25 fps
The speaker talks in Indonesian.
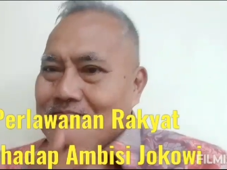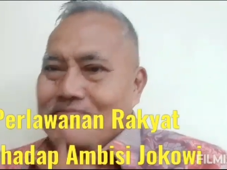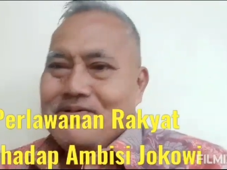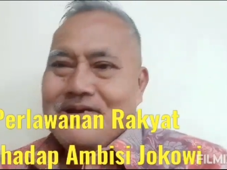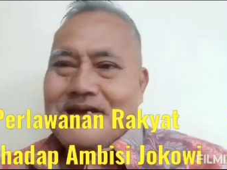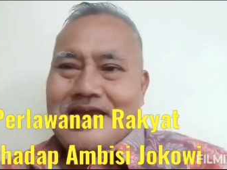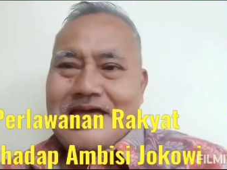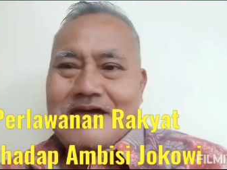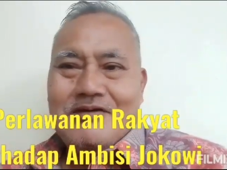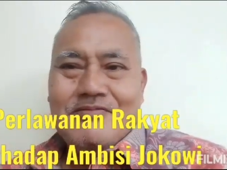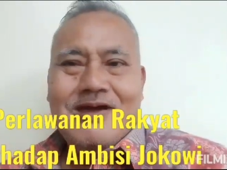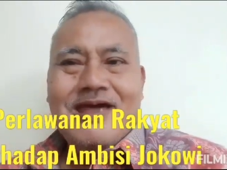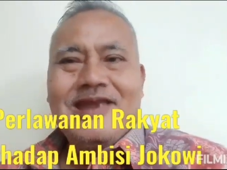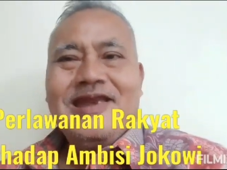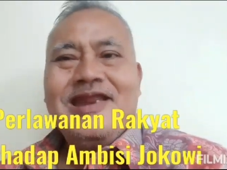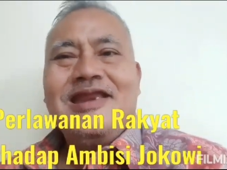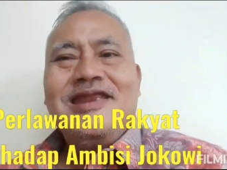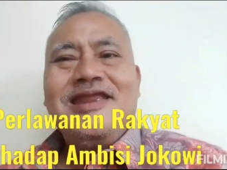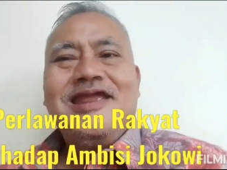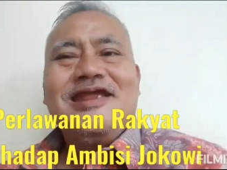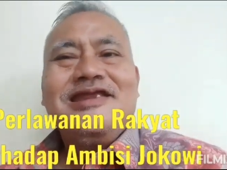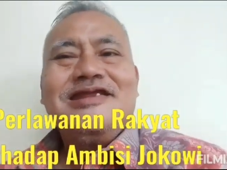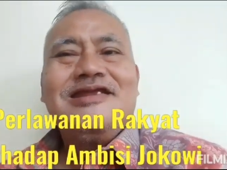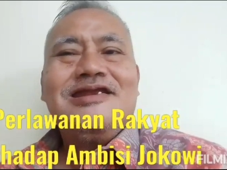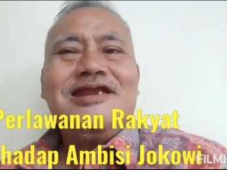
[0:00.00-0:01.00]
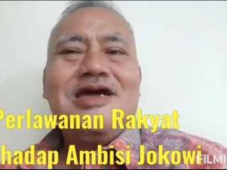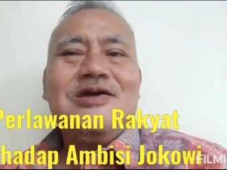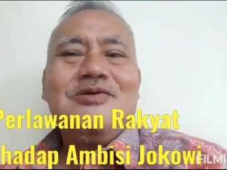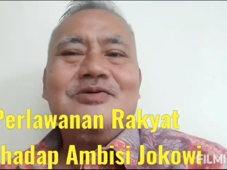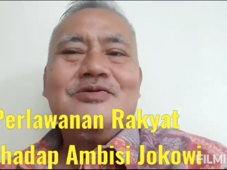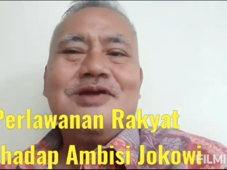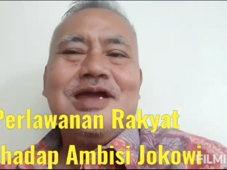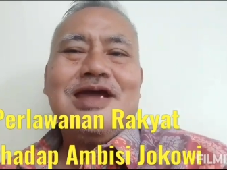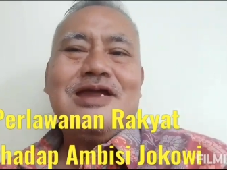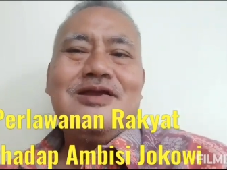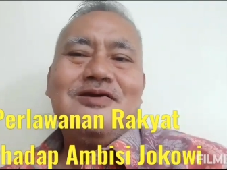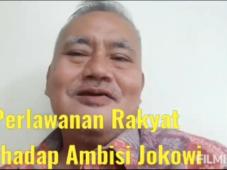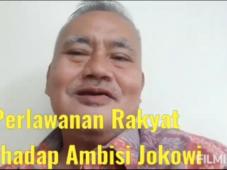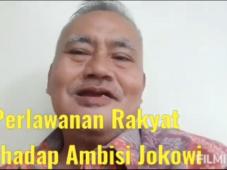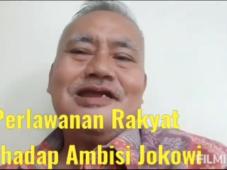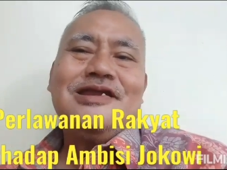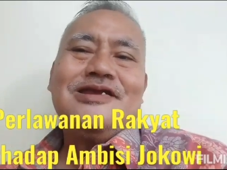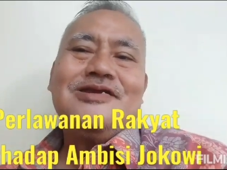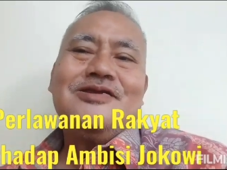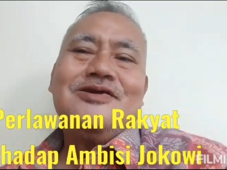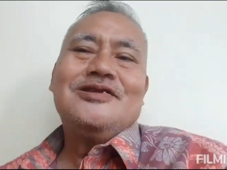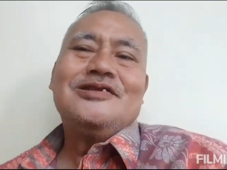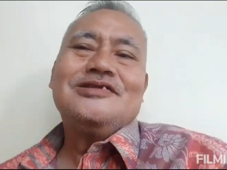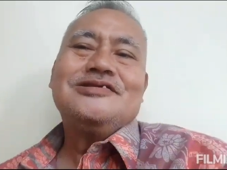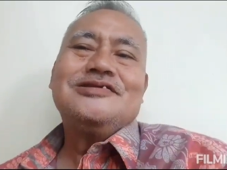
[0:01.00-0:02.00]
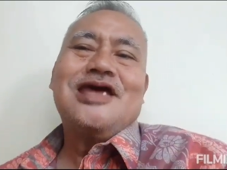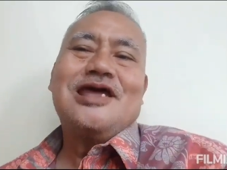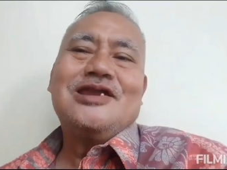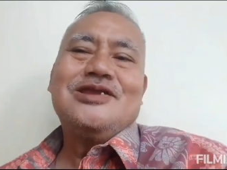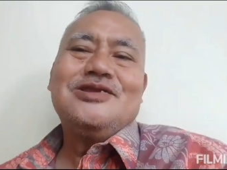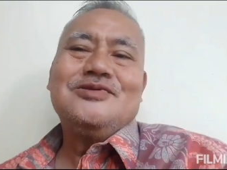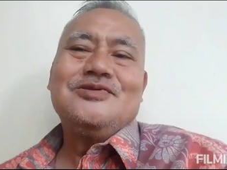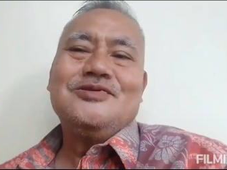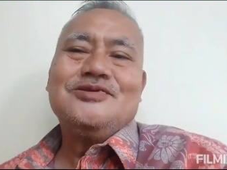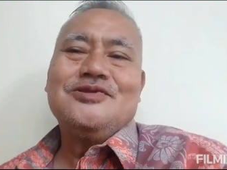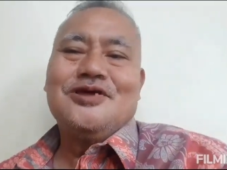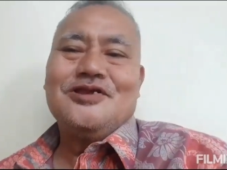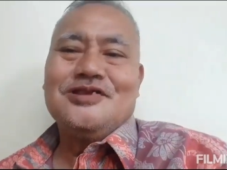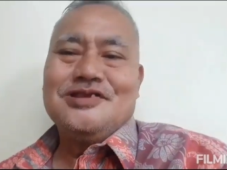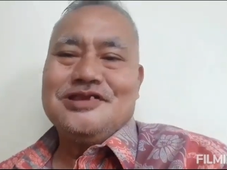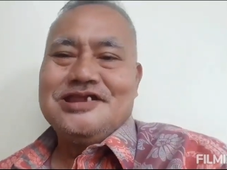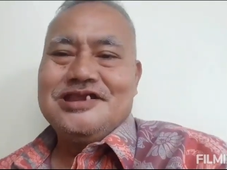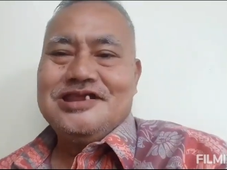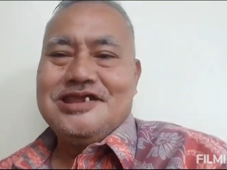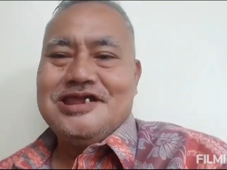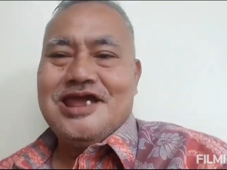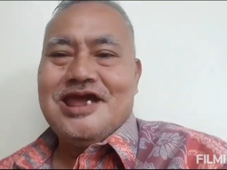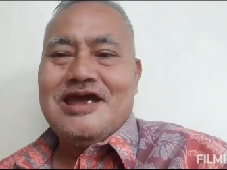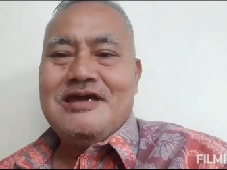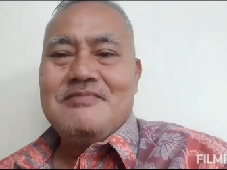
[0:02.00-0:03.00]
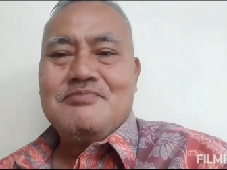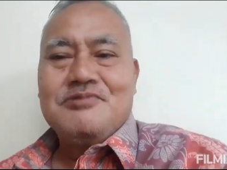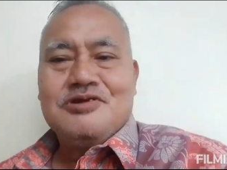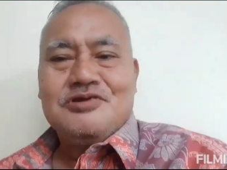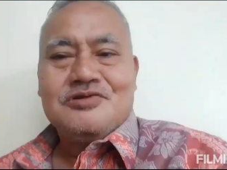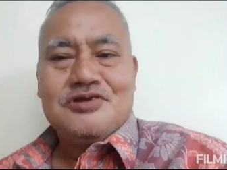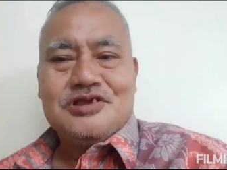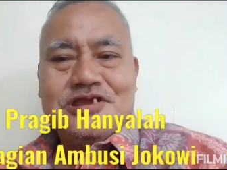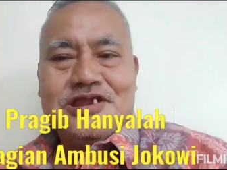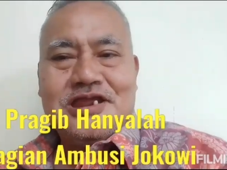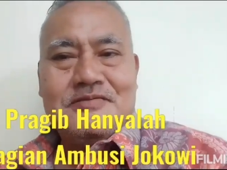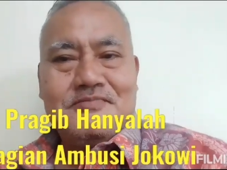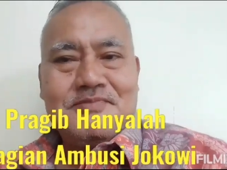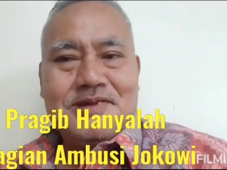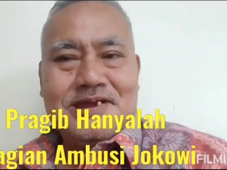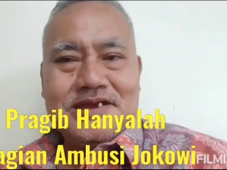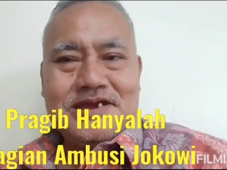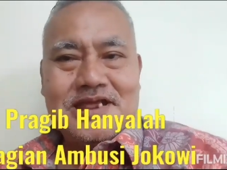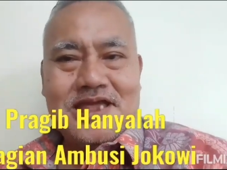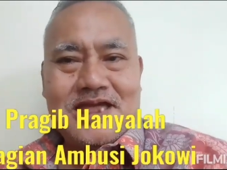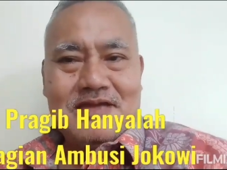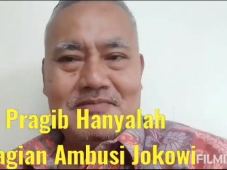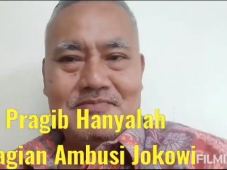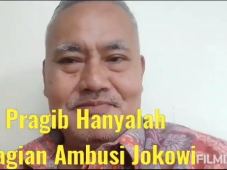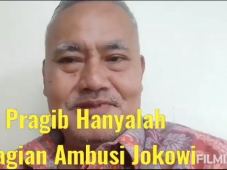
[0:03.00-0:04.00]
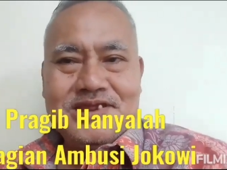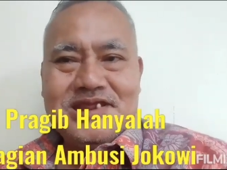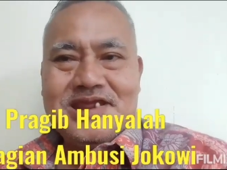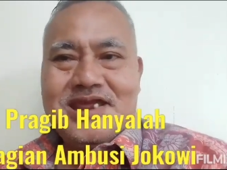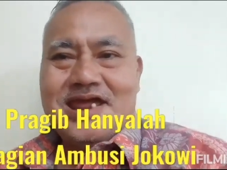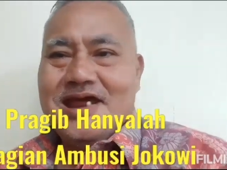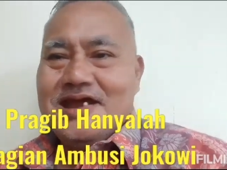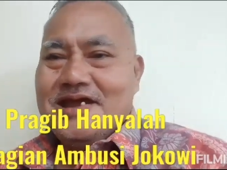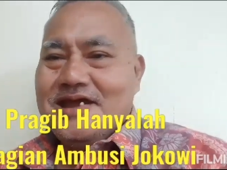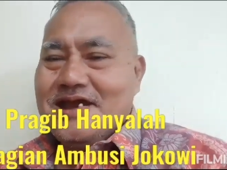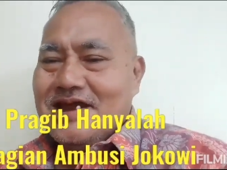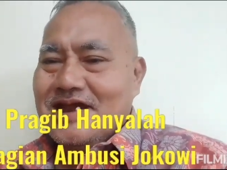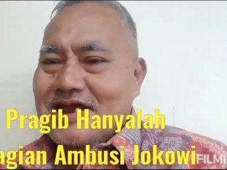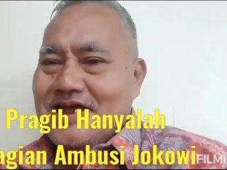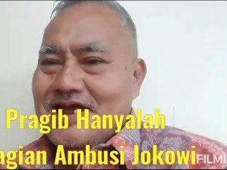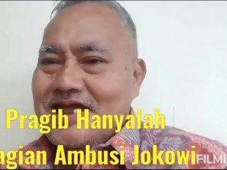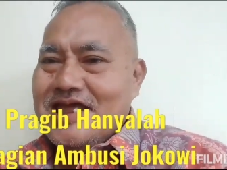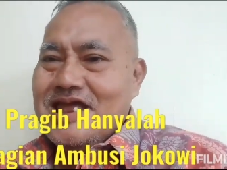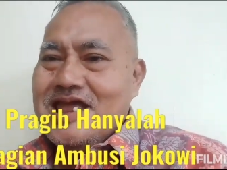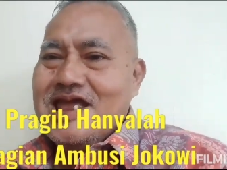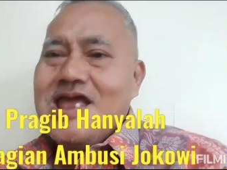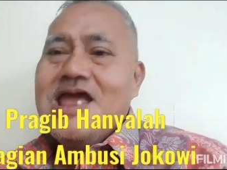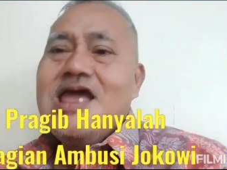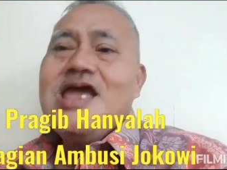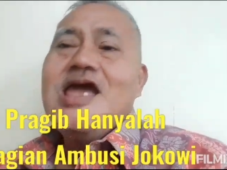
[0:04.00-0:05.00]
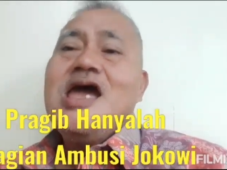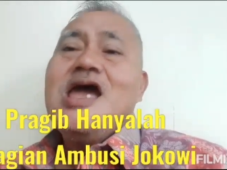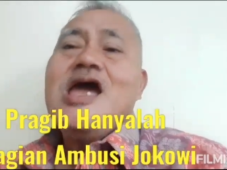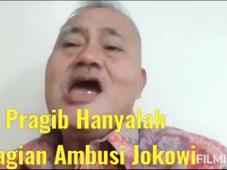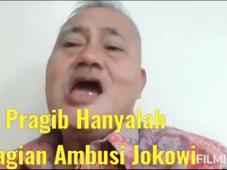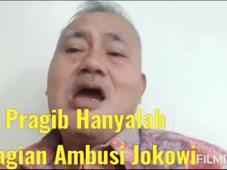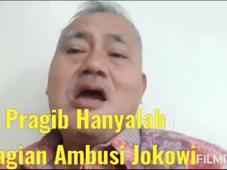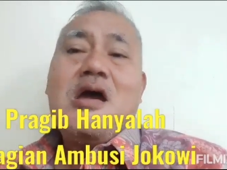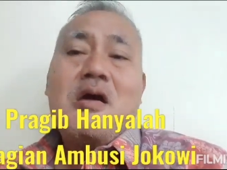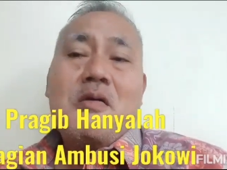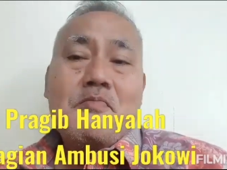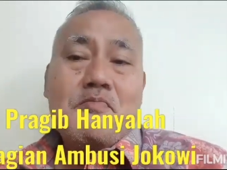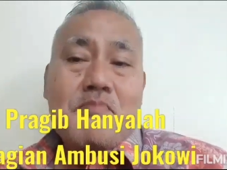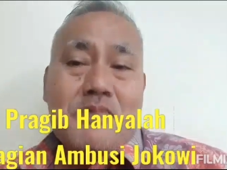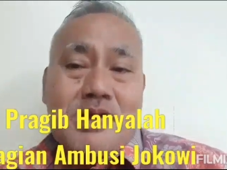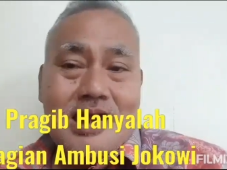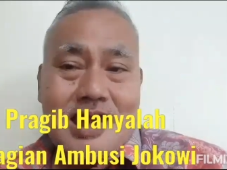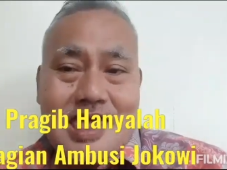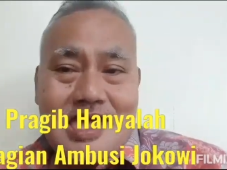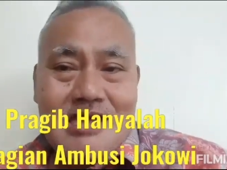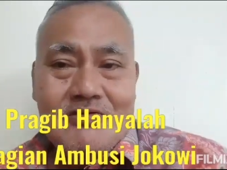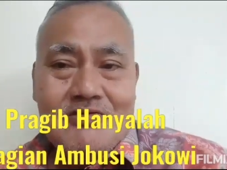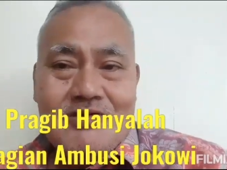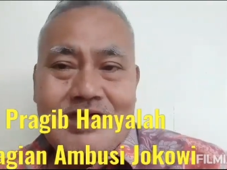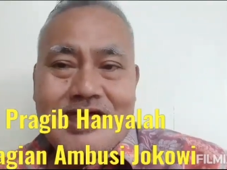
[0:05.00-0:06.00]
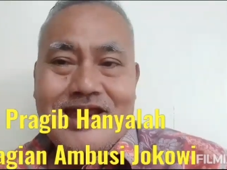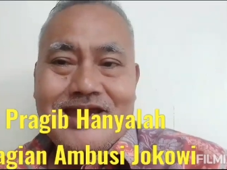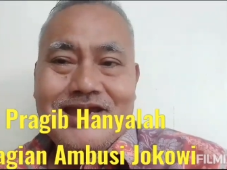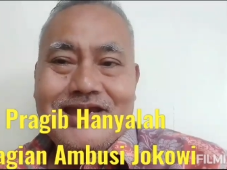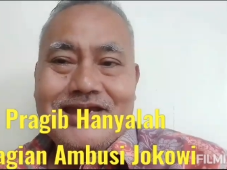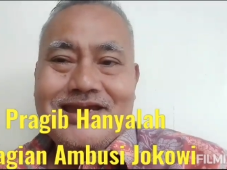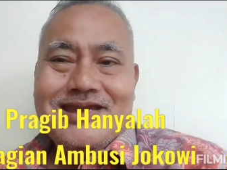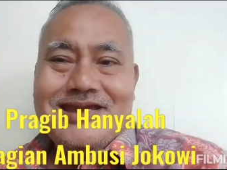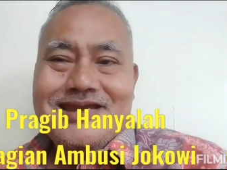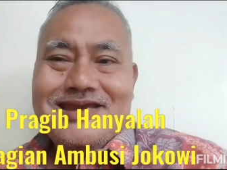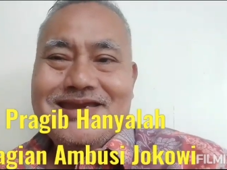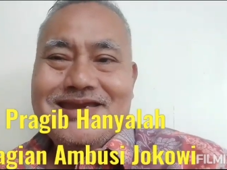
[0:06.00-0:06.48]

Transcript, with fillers: Perlawanan yang dilakukan oleh 0103 menurut hemat kami adalah melawan